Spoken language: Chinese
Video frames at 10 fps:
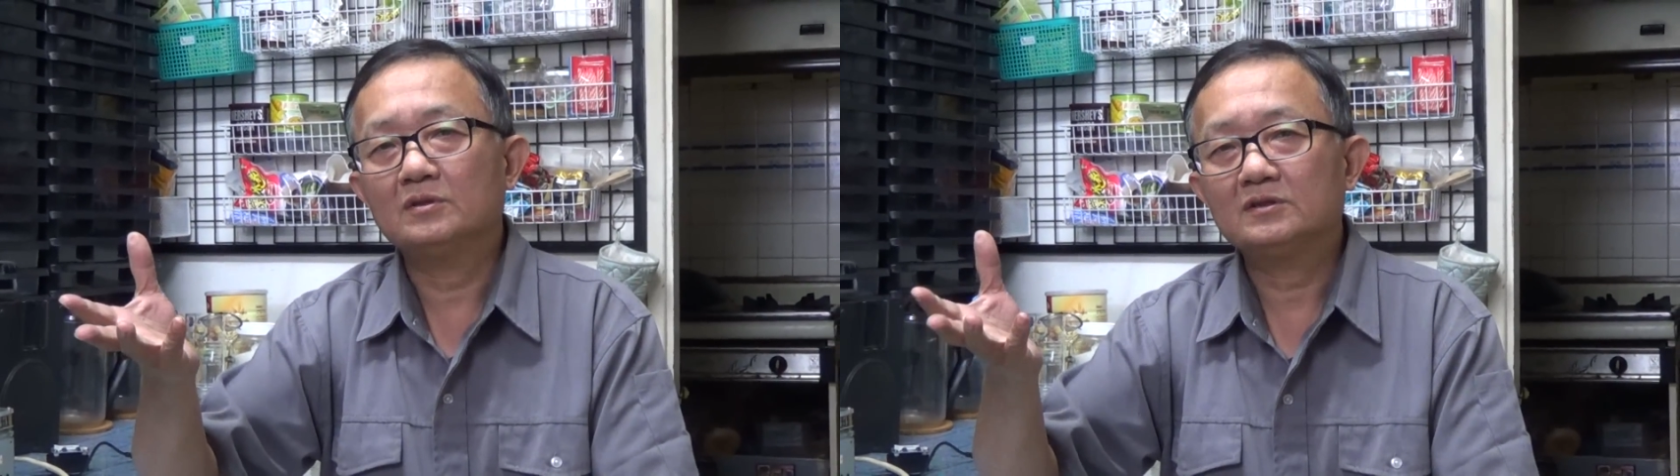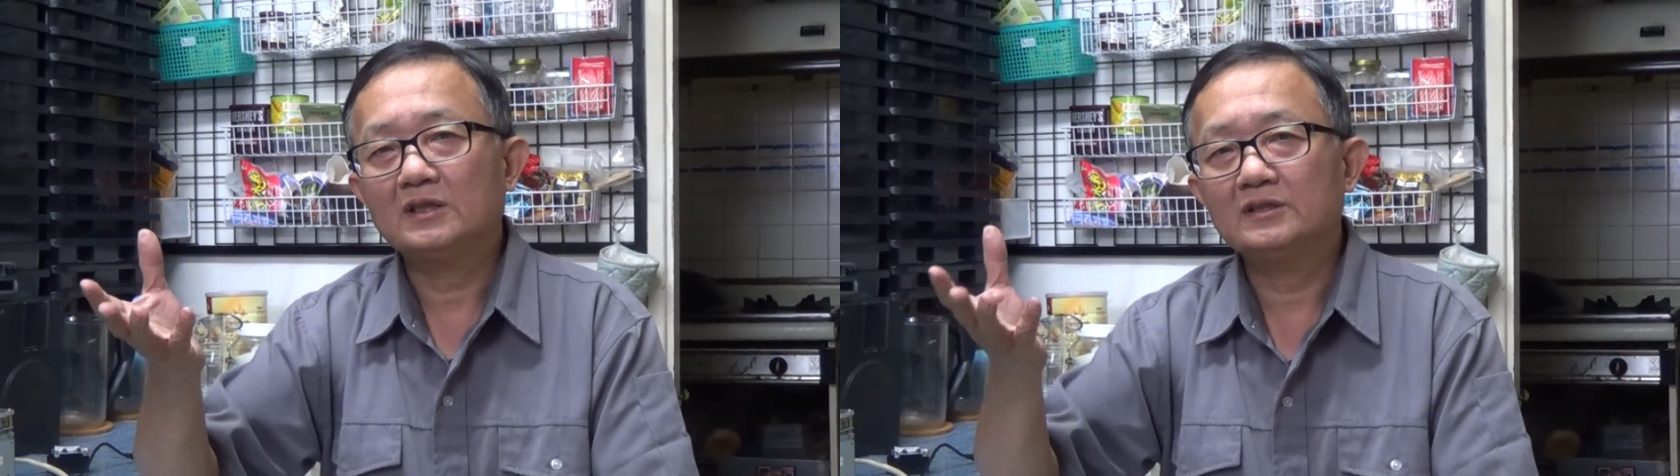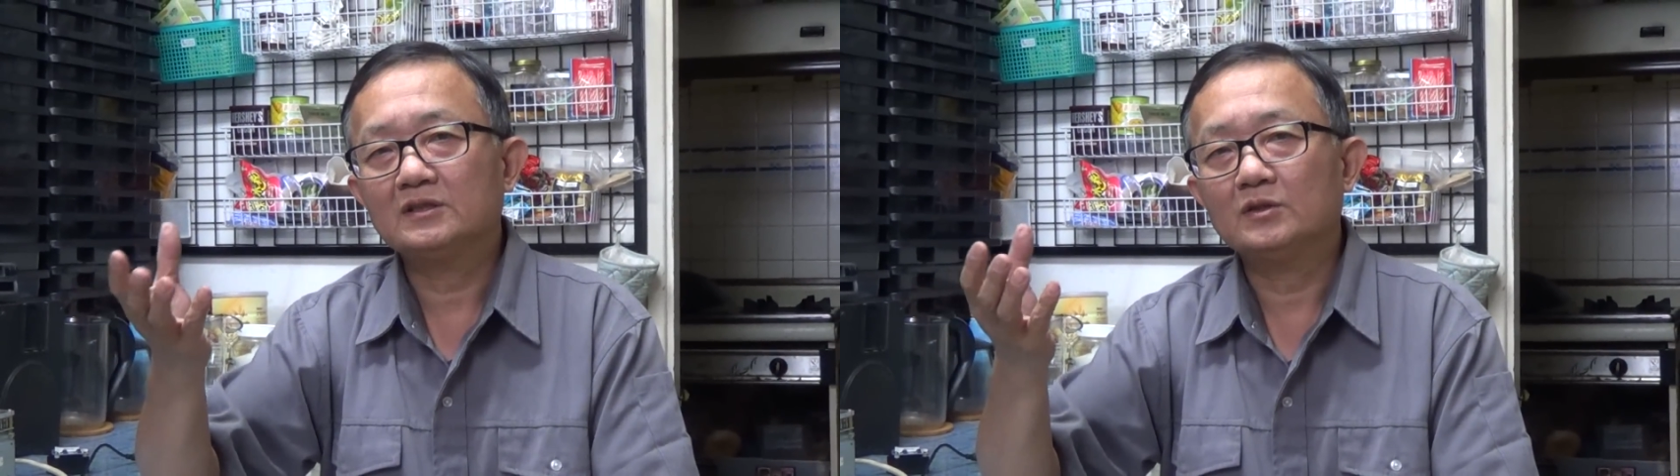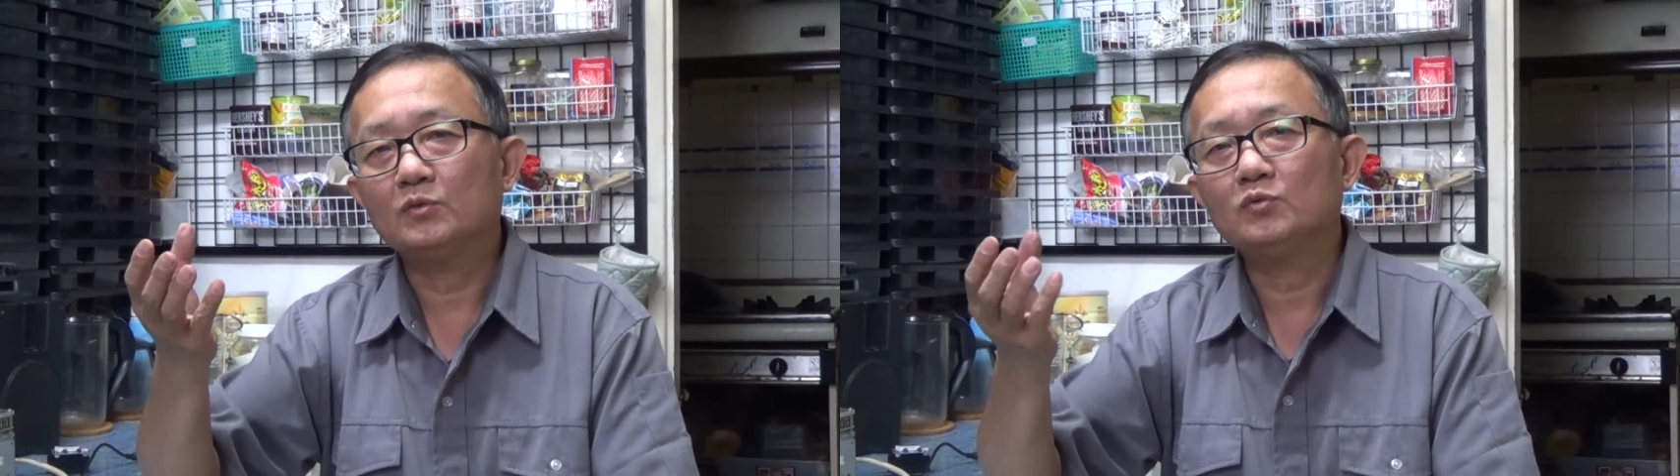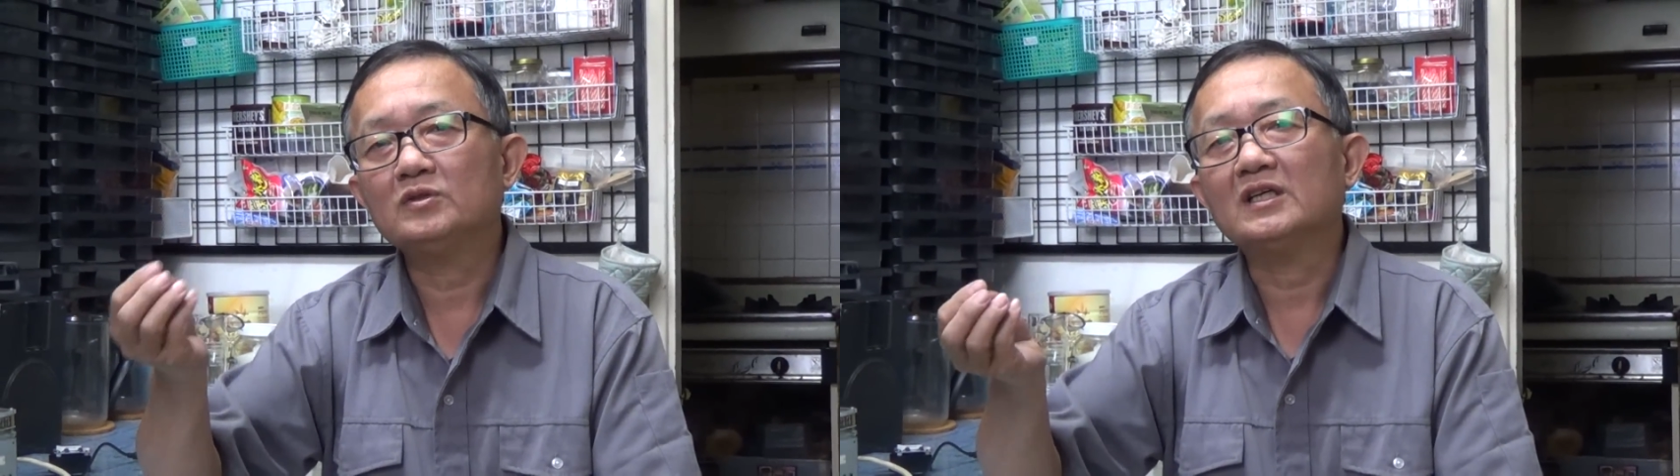在这个
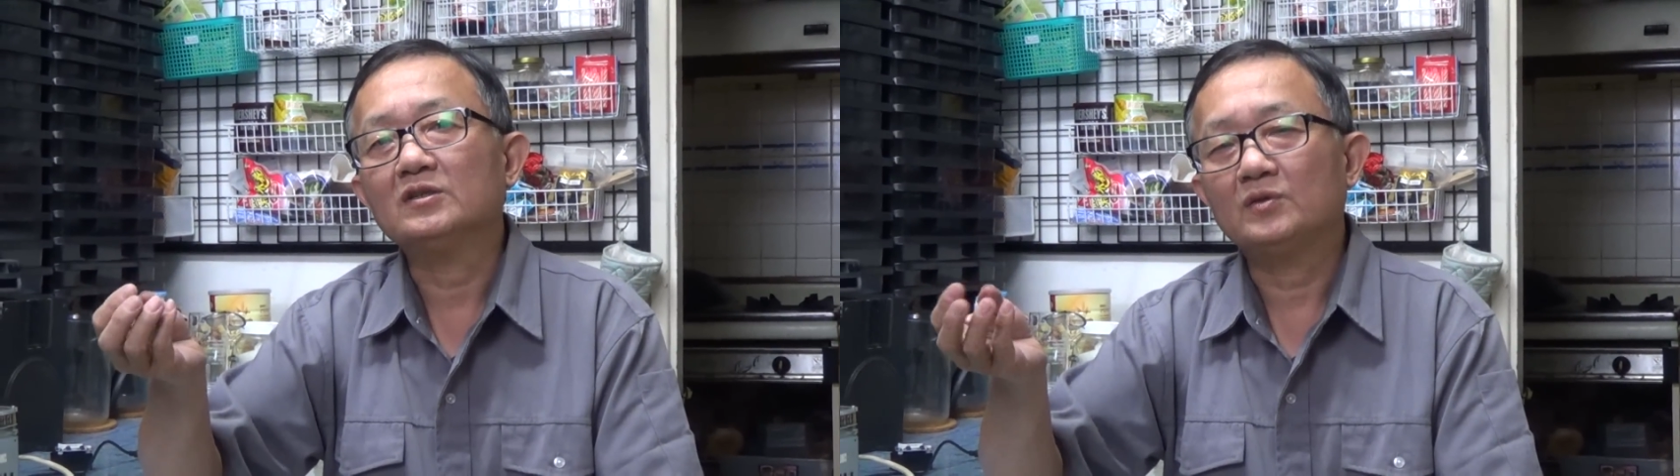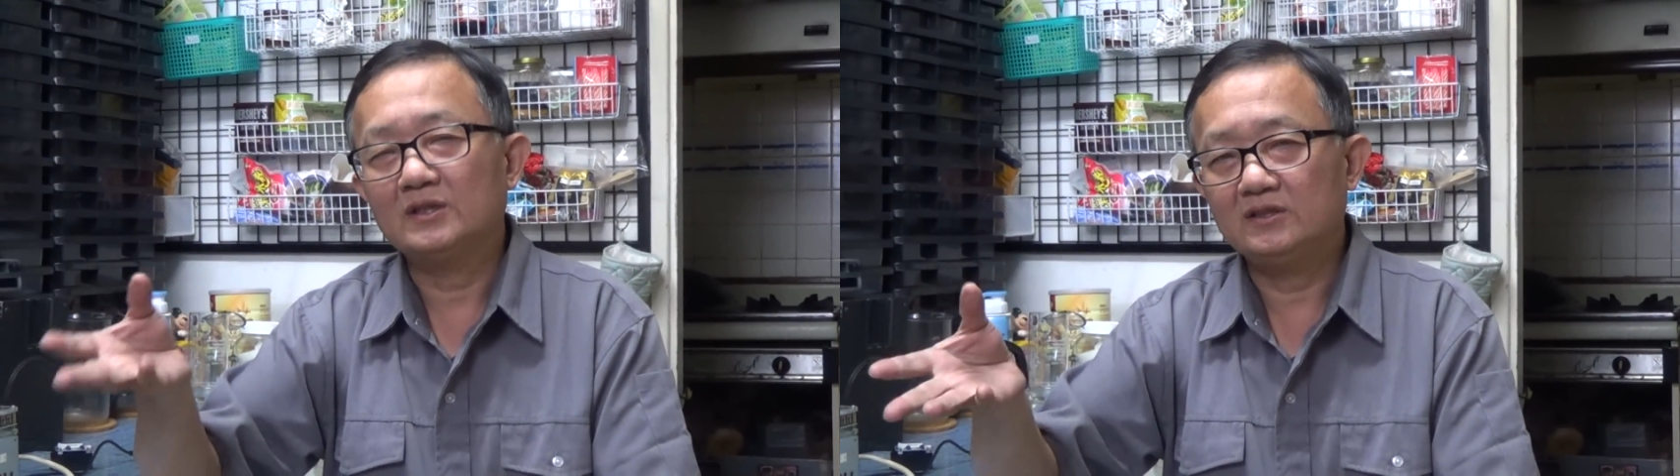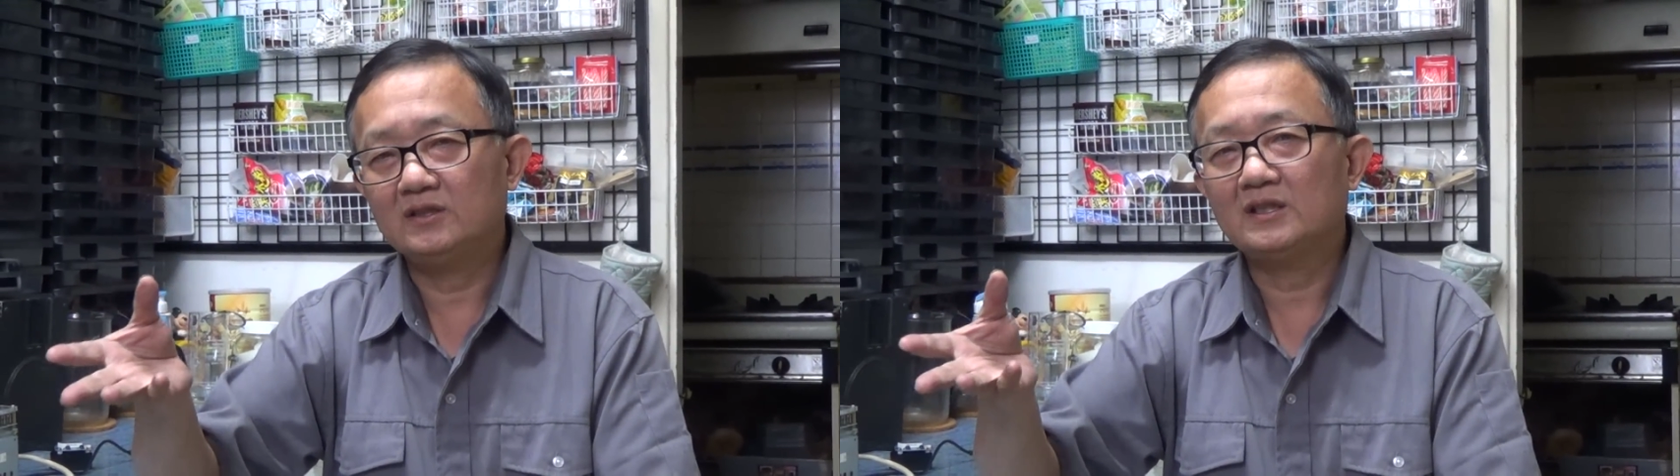污染的环境